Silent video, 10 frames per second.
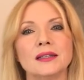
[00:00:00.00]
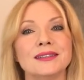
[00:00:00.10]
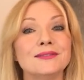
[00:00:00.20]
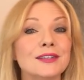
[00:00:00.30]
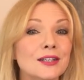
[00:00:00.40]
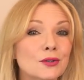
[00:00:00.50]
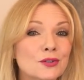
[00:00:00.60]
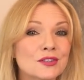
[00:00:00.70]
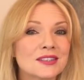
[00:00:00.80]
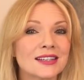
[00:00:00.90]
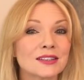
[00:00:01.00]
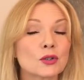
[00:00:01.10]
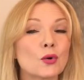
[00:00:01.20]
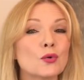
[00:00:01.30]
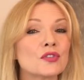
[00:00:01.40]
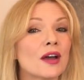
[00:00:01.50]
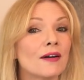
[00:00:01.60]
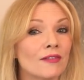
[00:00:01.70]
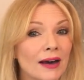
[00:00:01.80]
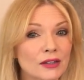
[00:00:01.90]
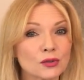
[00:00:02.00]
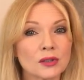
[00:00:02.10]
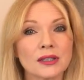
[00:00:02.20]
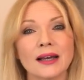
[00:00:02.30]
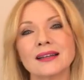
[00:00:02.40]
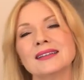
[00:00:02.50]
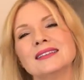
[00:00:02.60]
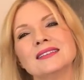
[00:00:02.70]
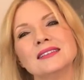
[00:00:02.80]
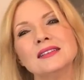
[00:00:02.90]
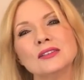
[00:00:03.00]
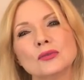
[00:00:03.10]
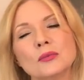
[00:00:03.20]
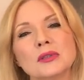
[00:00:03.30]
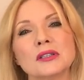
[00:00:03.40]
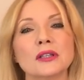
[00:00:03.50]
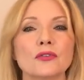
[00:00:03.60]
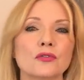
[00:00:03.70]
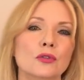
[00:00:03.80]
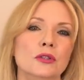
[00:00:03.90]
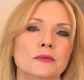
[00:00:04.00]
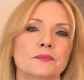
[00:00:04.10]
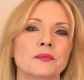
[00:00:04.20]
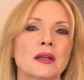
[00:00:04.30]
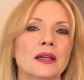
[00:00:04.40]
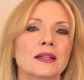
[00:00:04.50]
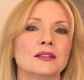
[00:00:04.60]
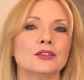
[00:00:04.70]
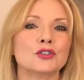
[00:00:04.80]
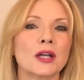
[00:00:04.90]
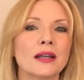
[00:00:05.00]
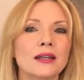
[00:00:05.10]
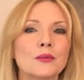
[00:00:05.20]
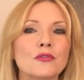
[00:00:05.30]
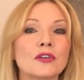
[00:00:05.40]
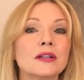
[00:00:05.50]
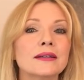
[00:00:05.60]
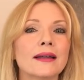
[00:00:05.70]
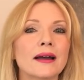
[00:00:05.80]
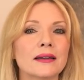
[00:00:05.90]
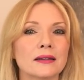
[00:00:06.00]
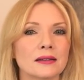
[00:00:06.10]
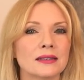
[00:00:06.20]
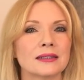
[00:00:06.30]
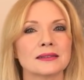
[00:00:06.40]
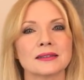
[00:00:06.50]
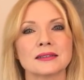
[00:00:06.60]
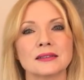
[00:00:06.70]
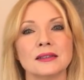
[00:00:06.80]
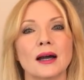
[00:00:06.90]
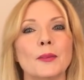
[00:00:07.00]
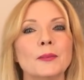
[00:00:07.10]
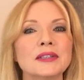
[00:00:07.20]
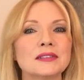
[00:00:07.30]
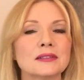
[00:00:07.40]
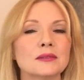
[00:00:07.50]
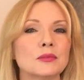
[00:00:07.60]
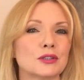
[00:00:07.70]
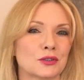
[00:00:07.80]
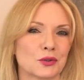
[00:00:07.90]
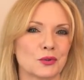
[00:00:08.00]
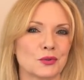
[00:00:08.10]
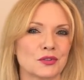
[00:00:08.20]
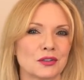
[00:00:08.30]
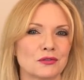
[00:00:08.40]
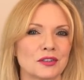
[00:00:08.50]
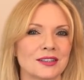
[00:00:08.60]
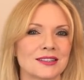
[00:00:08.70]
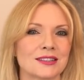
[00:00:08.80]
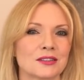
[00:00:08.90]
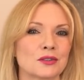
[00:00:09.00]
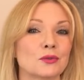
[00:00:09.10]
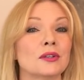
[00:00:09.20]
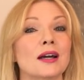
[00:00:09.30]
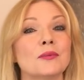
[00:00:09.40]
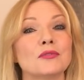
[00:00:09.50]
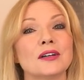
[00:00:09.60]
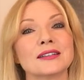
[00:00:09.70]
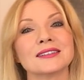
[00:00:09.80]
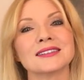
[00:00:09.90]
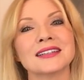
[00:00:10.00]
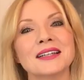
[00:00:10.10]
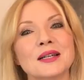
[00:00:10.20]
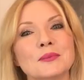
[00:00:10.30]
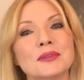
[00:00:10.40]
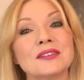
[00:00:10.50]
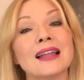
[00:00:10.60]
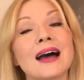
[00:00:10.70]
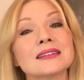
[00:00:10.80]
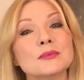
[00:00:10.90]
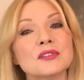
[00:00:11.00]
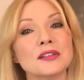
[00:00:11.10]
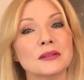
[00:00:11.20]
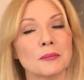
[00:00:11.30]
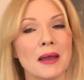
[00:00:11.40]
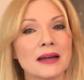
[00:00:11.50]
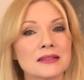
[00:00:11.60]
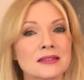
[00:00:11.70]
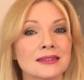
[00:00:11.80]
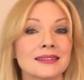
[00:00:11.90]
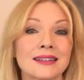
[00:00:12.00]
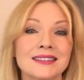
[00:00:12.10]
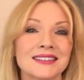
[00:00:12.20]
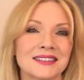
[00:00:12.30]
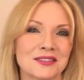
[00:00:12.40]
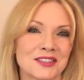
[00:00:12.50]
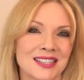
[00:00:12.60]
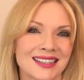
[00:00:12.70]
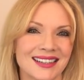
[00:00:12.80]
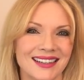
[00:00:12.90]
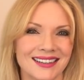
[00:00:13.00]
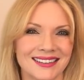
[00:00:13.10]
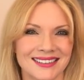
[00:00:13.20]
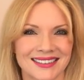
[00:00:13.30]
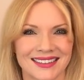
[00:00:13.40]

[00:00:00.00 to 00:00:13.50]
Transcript: Die Venus zeigt große Erwartungen an, die sich nicht unbedingt erfüllen. Die Sterne empfehlen daher, dass ihr am besten mit größeren Finanzaktionen abwartet bis nach dem 10. März, dann seht ihr wieder klarer.